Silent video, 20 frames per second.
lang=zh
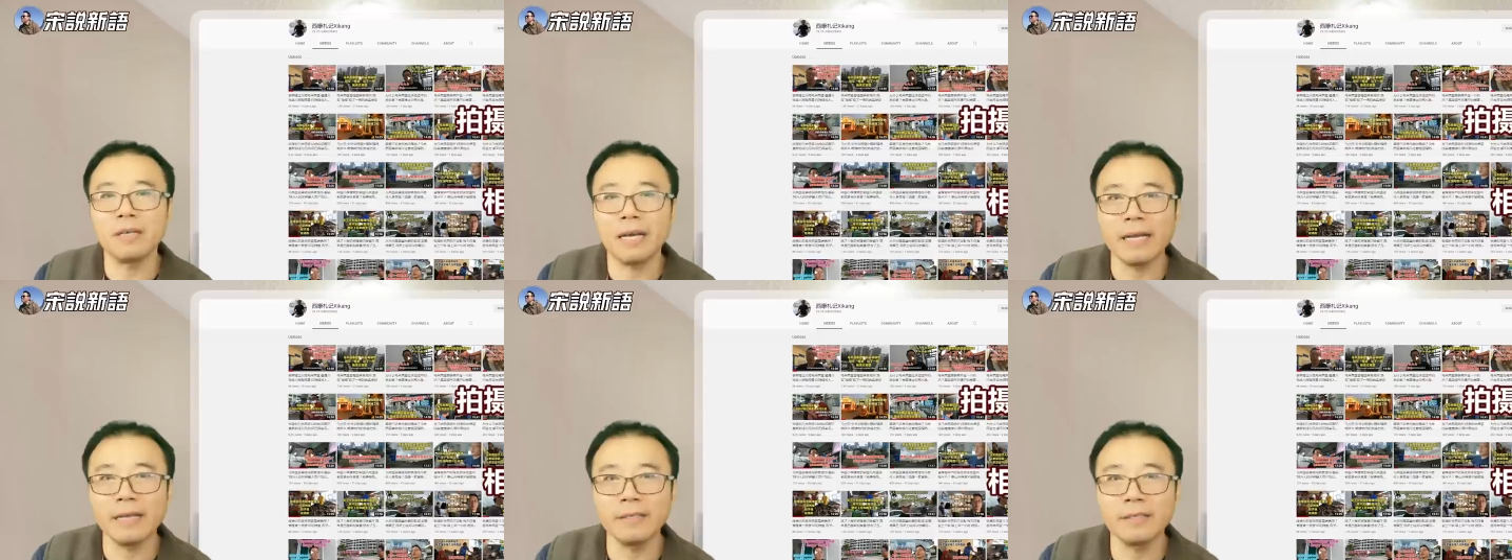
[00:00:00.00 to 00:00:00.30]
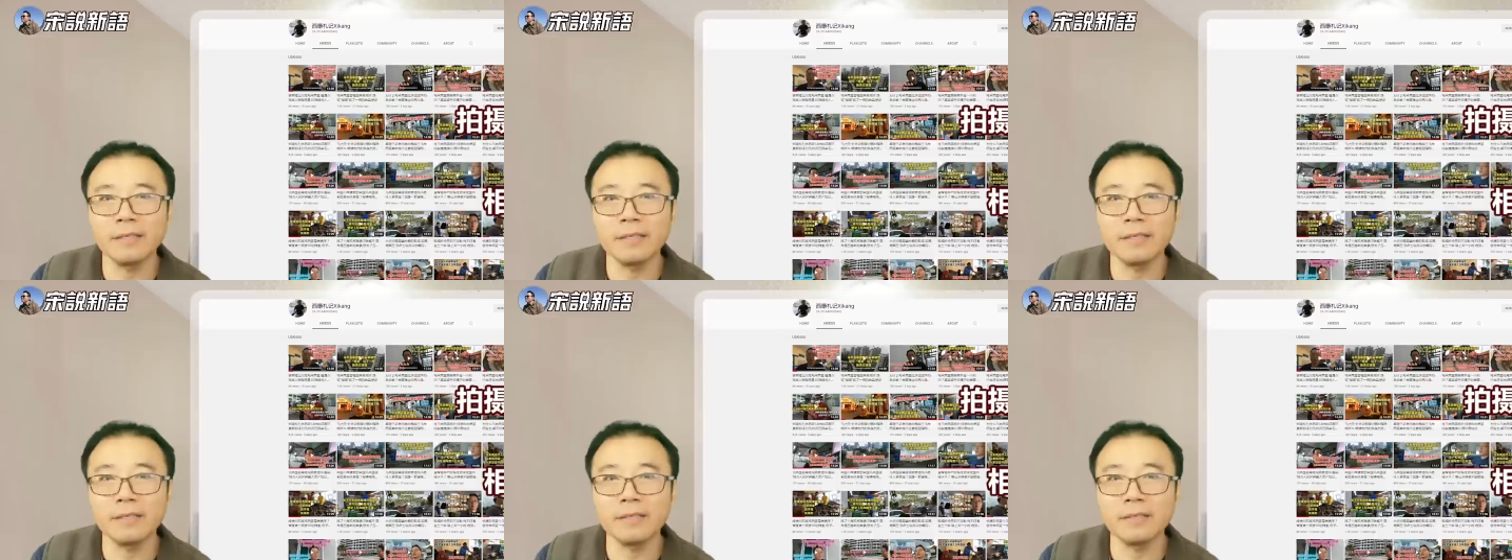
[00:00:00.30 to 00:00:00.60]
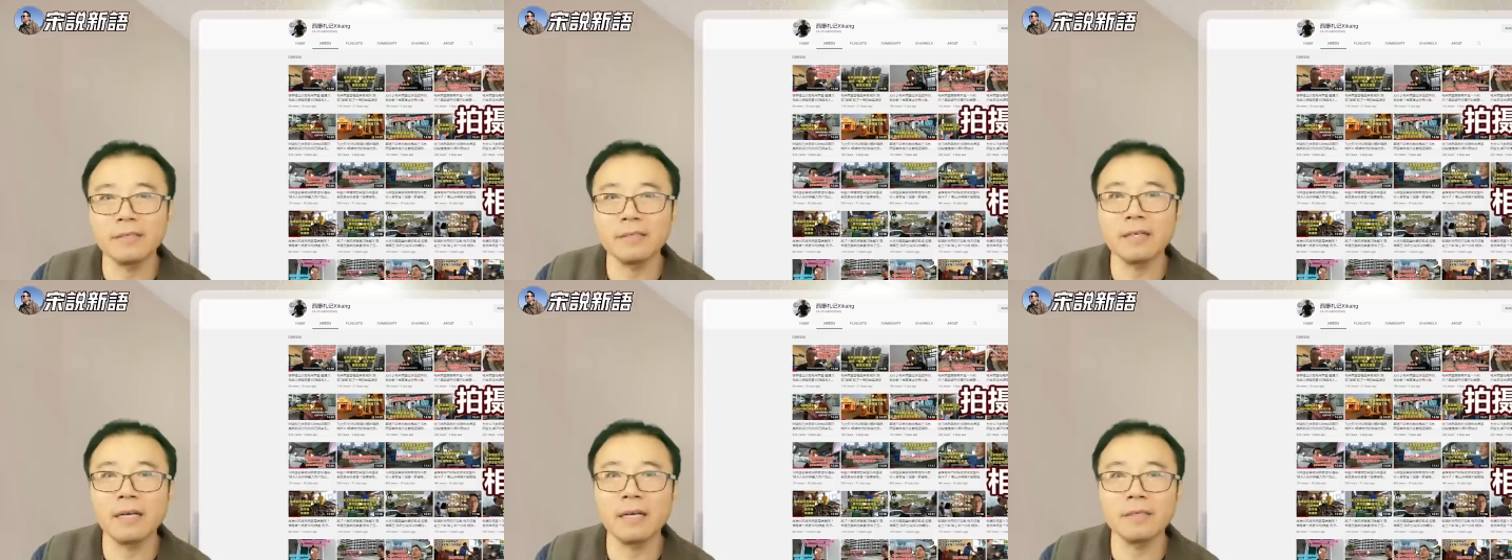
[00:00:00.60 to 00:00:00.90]
还是
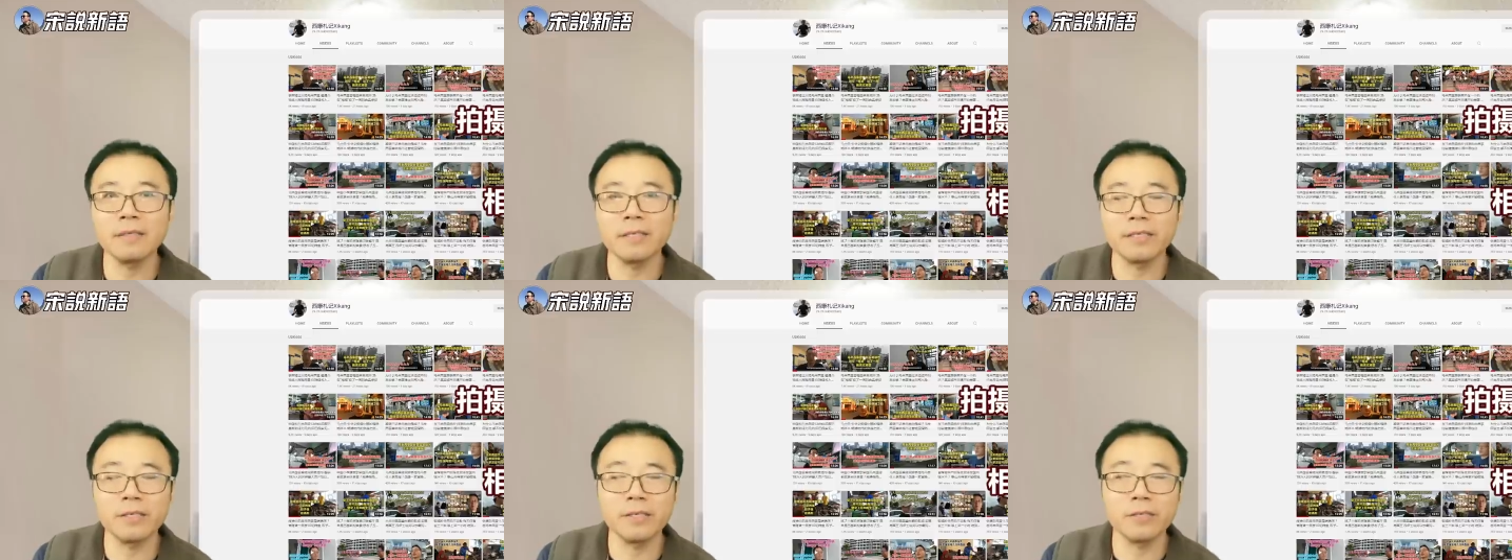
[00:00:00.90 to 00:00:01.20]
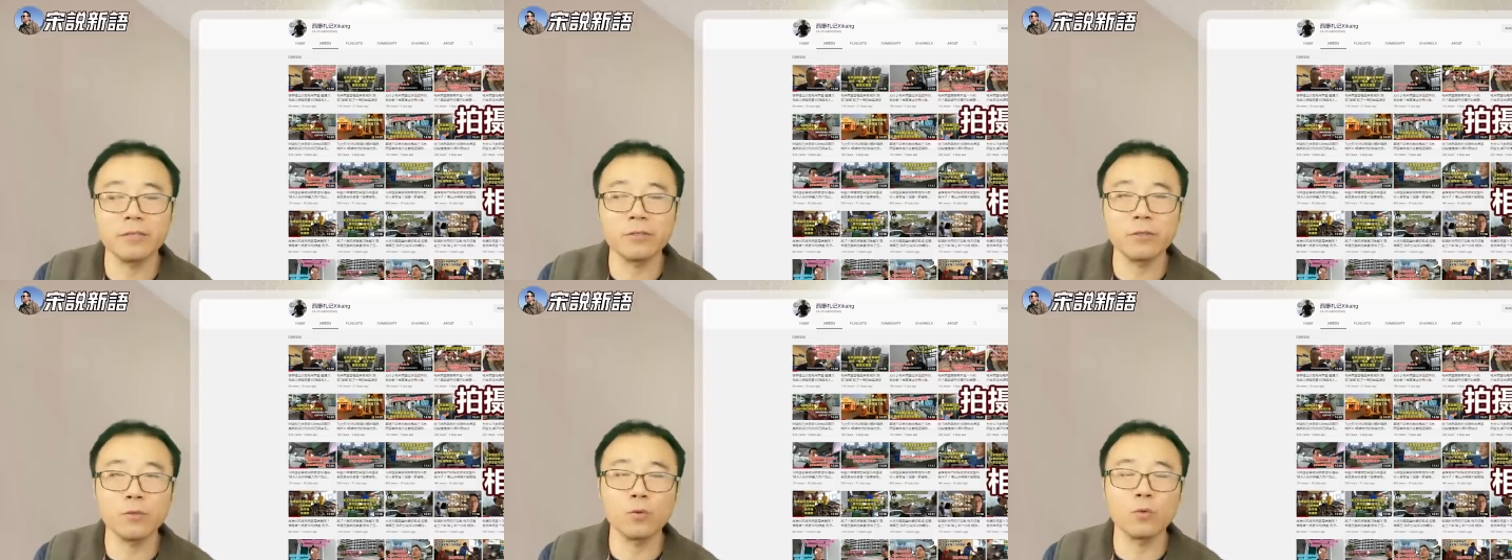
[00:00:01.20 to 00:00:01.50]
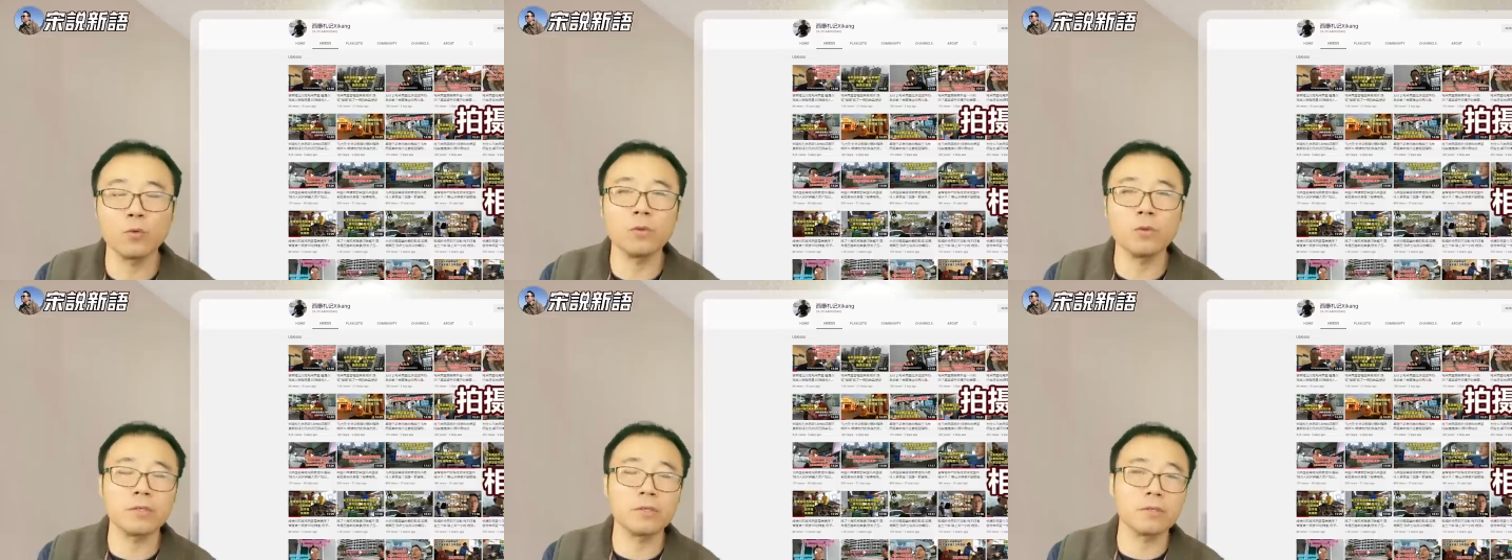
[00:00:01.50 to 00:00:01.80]
西康呢是受
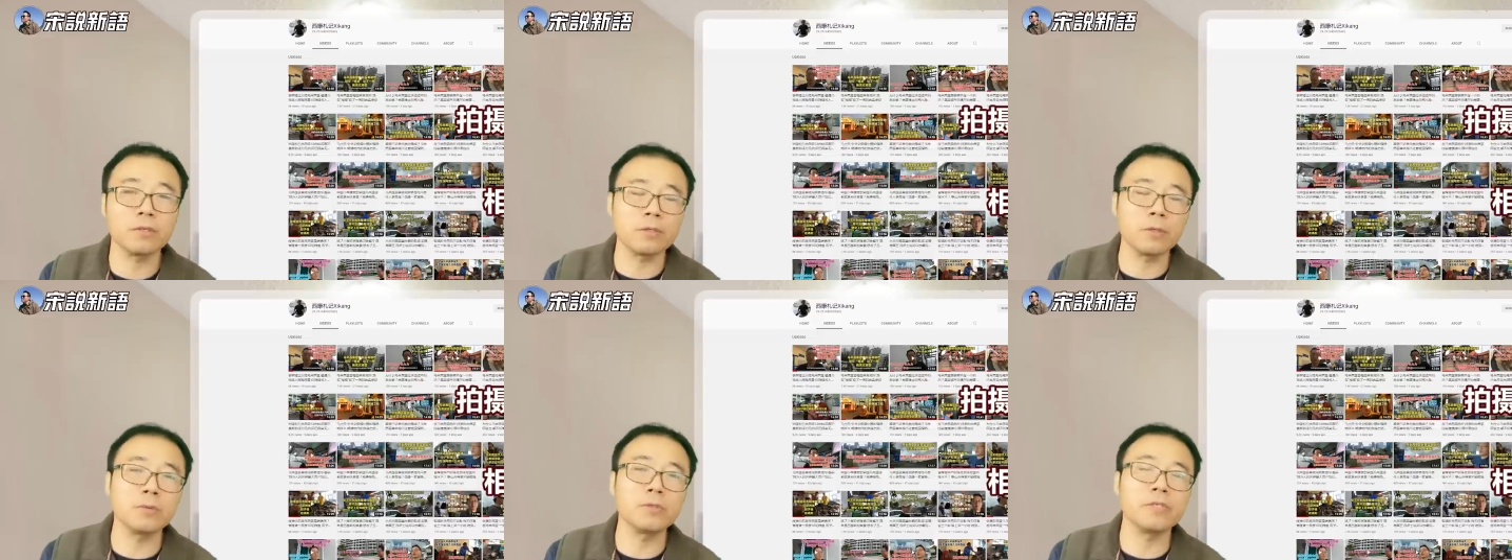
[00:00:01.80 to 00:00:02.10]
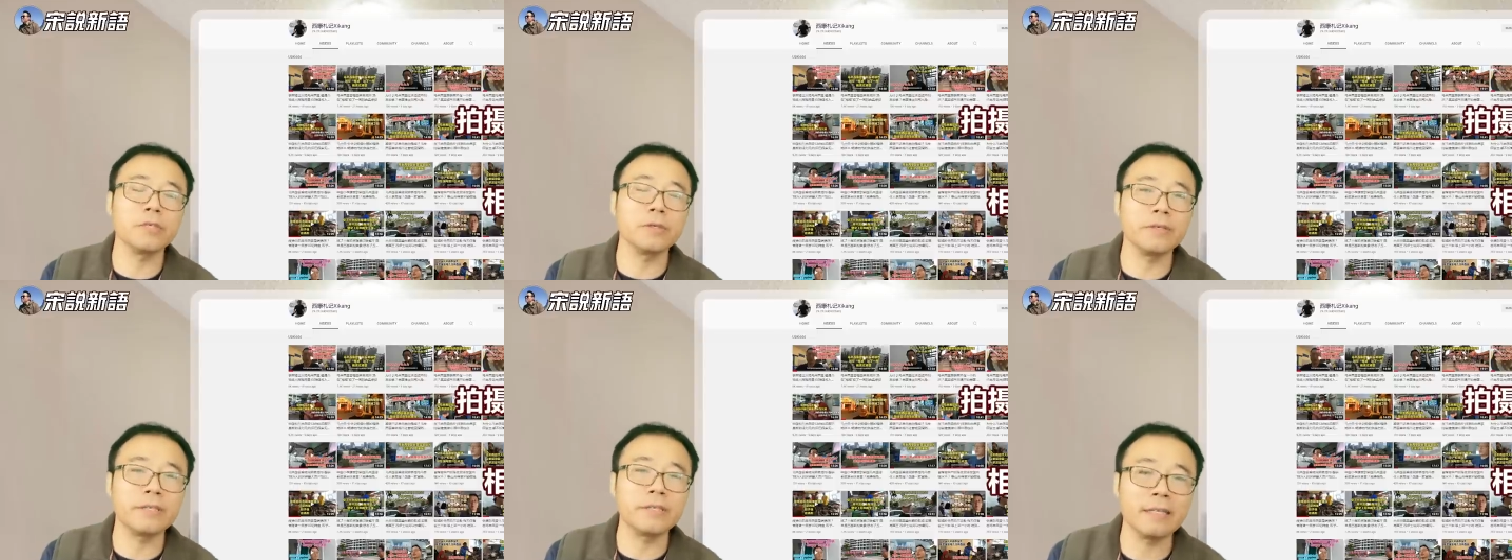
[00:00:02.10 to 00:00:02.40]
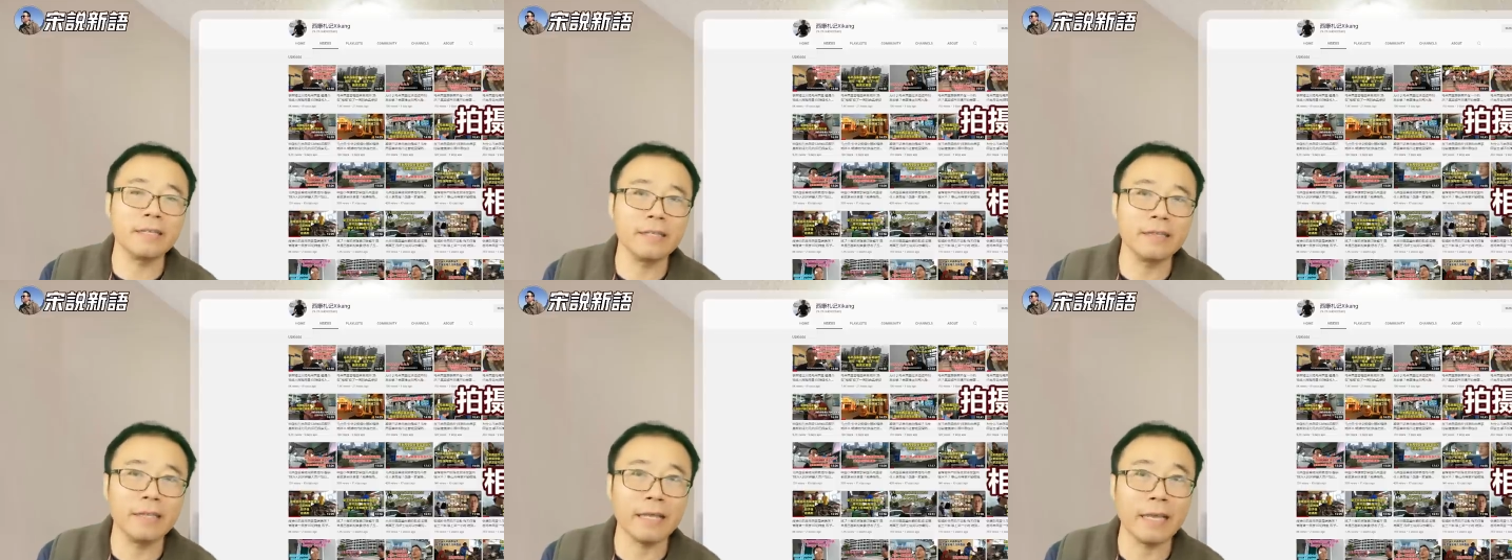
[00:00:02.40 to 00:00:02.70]
受制于
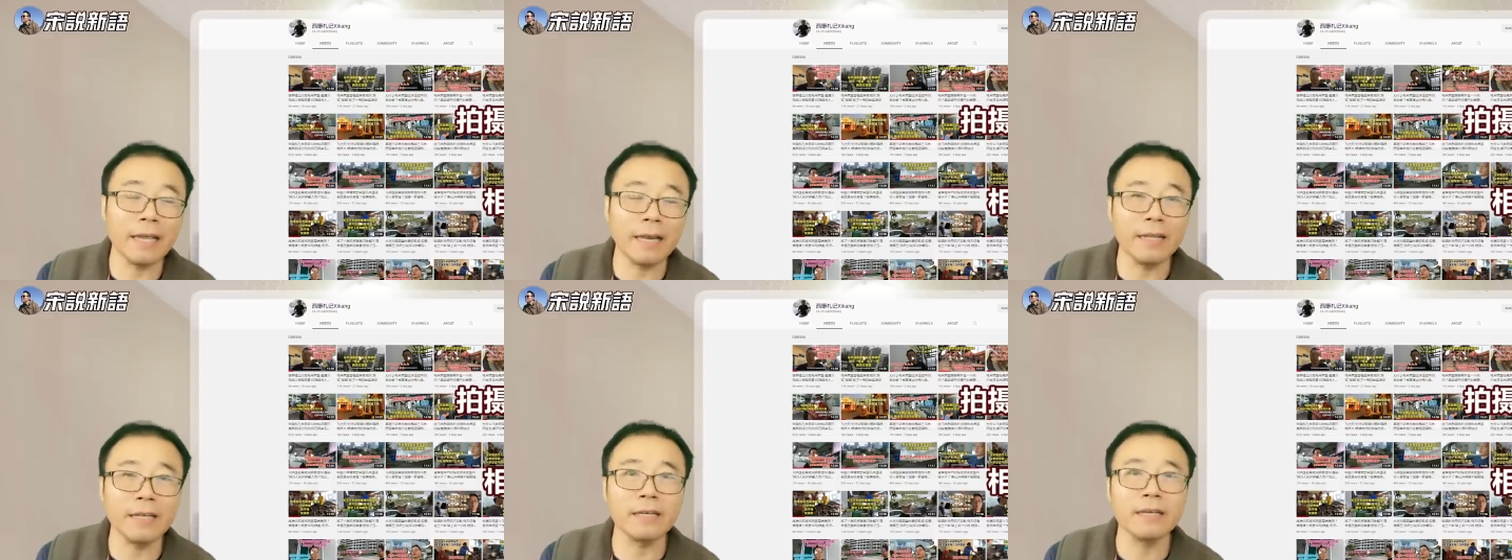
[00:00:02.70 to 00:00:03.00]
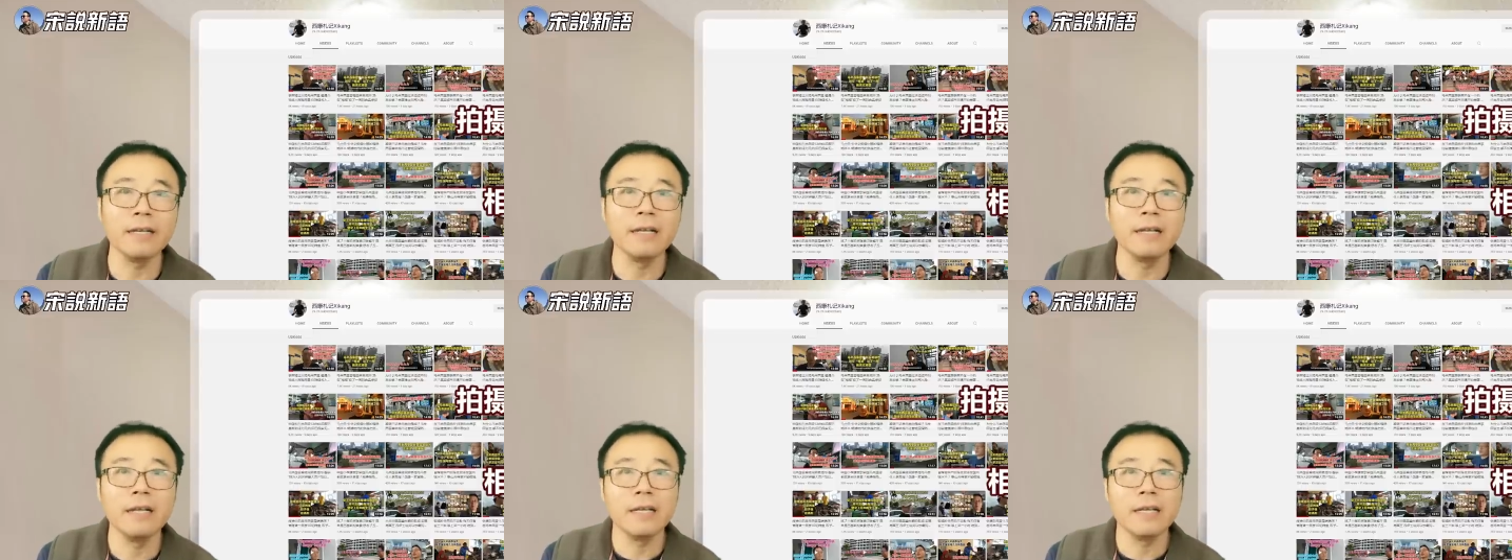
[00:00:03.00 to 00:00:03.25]
他的年龄，